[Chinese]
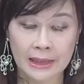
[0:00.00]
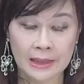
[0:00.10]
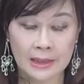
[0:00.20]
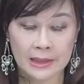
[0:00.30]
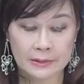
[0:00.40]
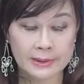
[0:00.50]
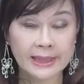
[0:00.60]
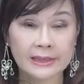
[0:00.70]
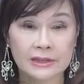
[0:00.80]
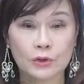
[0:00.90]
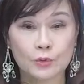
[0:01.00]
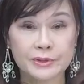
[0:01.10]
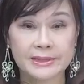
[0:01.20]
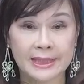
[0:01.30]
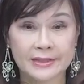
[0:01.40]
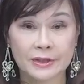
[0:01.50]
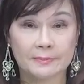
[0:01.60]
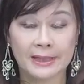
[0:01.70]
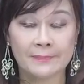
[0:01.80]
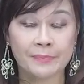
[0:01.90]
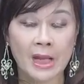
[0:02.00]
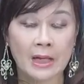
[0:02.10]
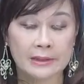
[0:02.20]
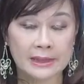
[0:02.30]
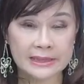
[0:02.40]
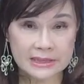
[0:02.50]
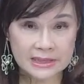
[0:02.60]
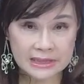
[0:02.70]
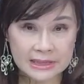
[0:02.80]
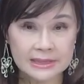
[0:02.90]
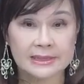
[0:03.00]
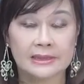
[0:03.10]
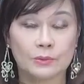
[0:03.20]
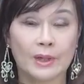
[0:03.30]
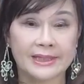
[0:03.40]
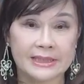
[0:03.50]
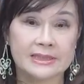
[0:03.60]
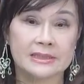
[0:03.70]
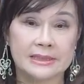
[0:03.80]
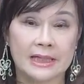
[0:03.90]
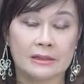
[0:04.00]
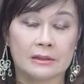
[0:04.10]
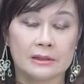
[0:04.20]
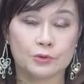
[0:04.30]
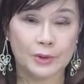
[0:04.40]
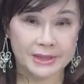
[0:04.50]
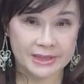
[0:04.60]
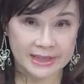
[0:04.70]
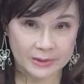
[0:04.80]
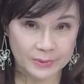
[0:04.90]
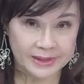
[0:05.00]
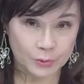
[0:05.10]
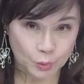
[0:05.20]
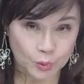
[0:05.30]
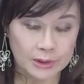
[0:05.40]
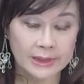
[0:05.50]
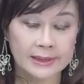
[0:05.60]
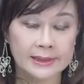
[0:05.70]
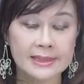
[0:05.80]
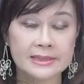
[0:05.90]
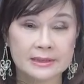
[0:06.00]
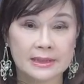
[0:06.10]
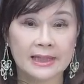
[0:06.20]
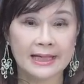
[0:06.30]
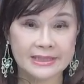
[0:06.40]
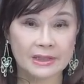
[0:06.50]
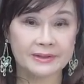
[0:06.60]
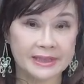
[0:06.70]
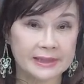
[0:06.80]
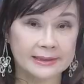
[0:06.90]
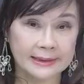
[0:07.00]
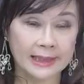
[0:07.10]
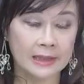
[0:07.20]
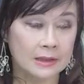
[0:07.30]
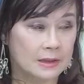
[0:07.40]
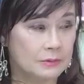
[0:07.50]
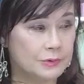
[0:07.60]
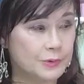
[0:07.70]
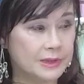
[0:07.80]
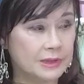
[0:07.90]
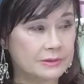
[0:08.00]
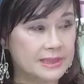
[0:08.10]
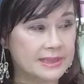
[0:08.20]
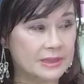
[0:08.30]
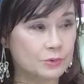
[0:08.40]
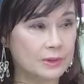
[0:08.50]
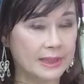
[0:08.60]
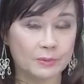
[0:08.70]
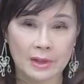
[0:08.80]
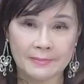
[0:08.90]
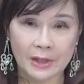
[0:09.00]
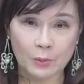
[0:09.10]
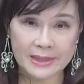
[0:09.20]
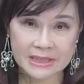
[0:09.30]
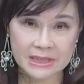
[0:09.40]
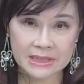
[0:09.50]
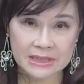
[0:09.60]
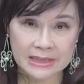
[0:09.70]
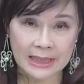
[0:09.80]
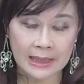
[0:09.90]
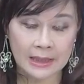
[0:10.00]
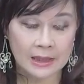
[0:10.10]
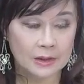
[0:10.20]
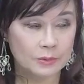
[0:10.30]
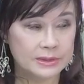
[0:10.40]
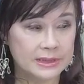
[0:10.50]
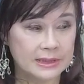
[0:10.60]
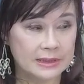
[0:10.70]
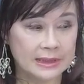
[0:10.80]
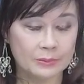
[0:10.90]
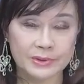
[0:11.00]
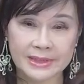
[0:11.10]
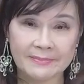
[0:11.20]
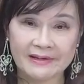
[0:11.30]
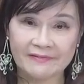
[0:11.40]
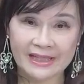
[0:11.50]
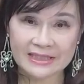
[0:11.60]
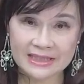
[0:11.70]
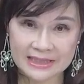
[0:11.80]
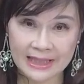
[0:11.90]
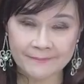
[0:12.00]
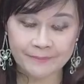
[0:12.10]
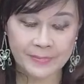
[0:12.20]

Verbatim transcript: 啦，因为看你的公司大小嘛。那你自己个人的话也是一样哦，赚的钱会很多，但是呢开销也很大。或许你又在想说，哎，我要买换车子啦。或者呢，哎，我想买房子啦，